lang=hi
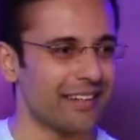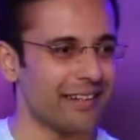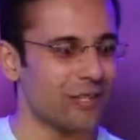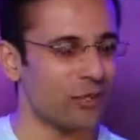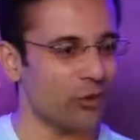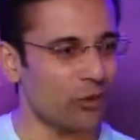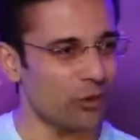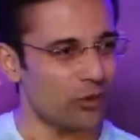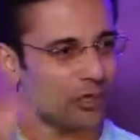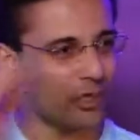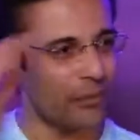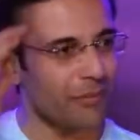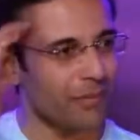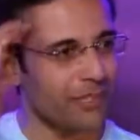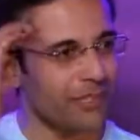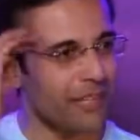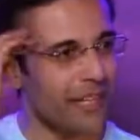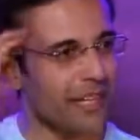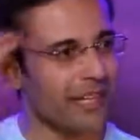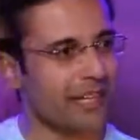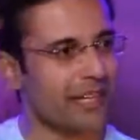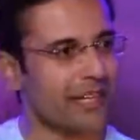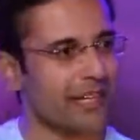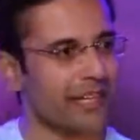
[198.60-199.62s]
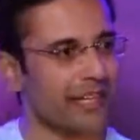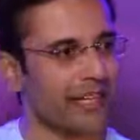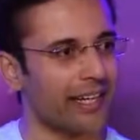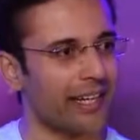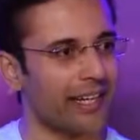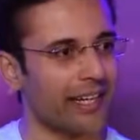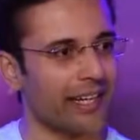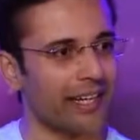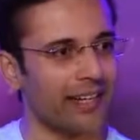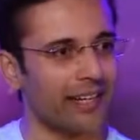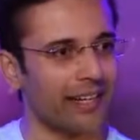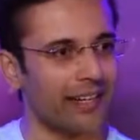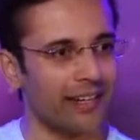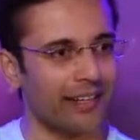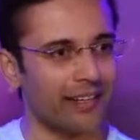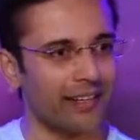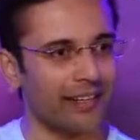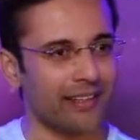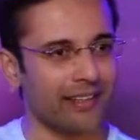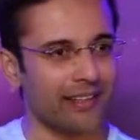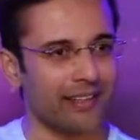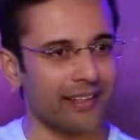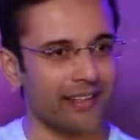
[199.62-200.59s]
इसको समझदारी कहेंगे
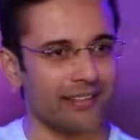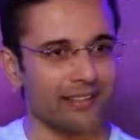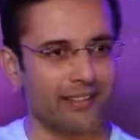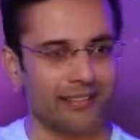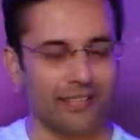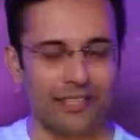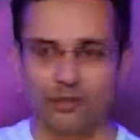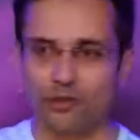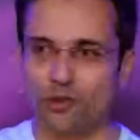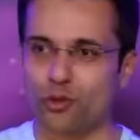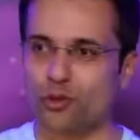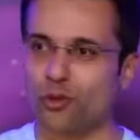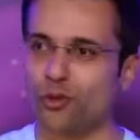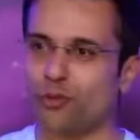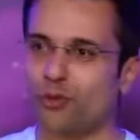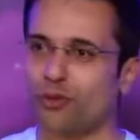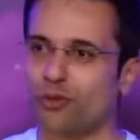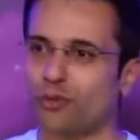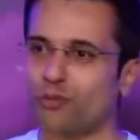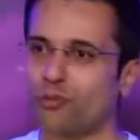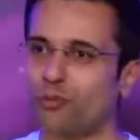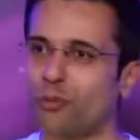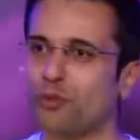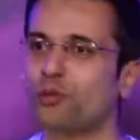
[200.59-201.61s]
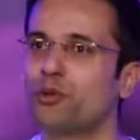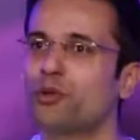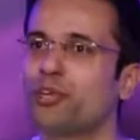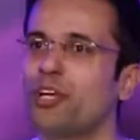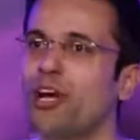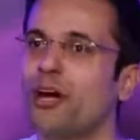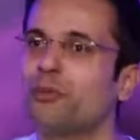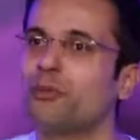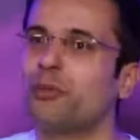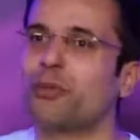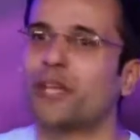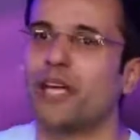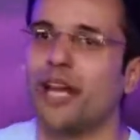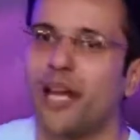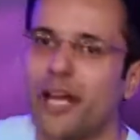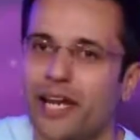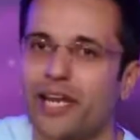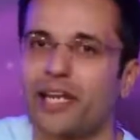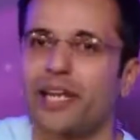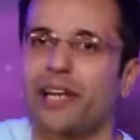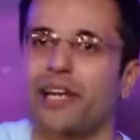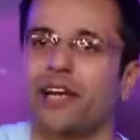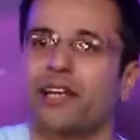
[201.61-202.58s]
ये जो पूरी दुनिया आपको कह
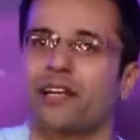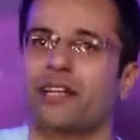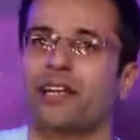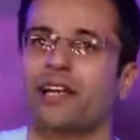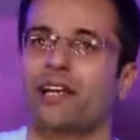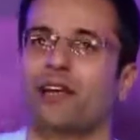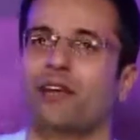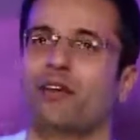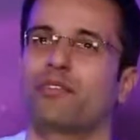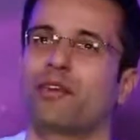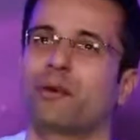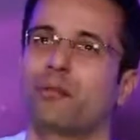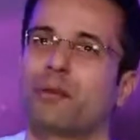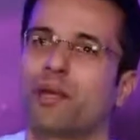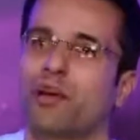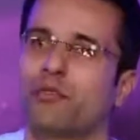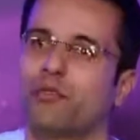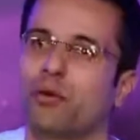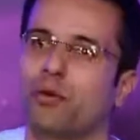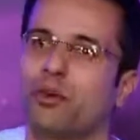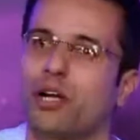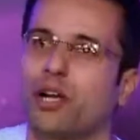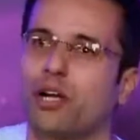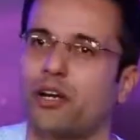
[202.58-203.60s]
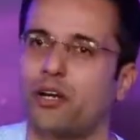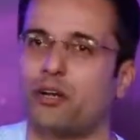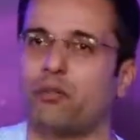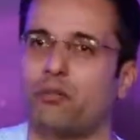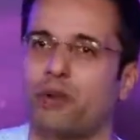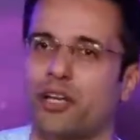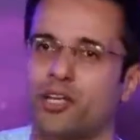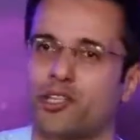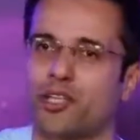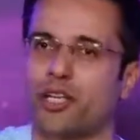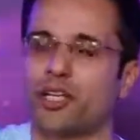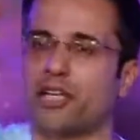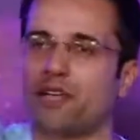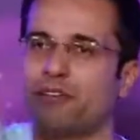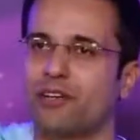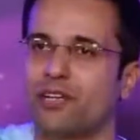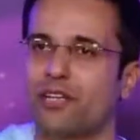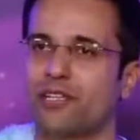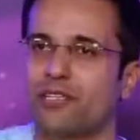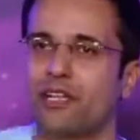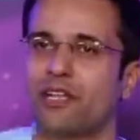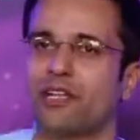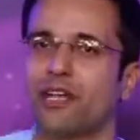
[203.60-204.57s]
रही है करने के लिए फिर भी आप वो कर रहे हो प्रेशर की
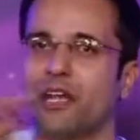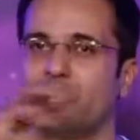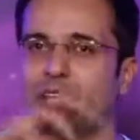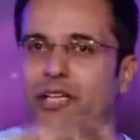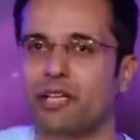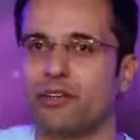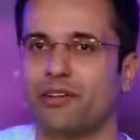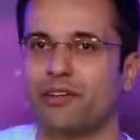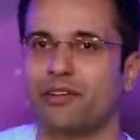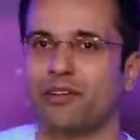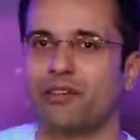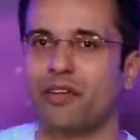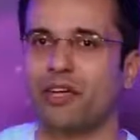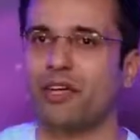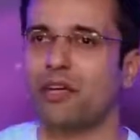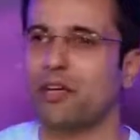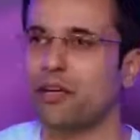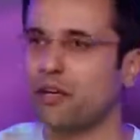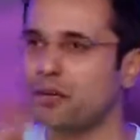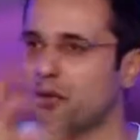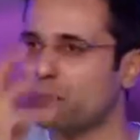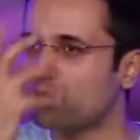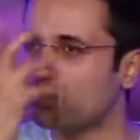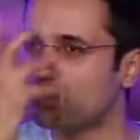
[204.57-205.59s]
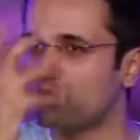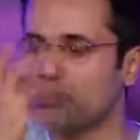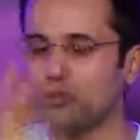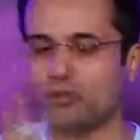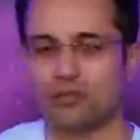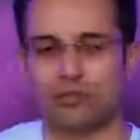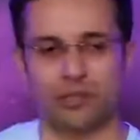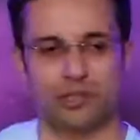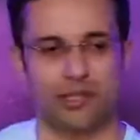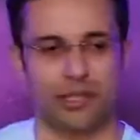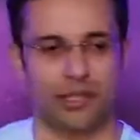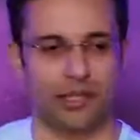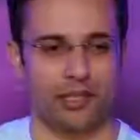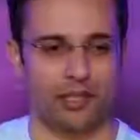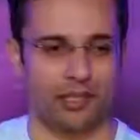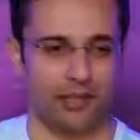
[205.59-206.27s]
वजह से डर की वजह से उसको uh, समझ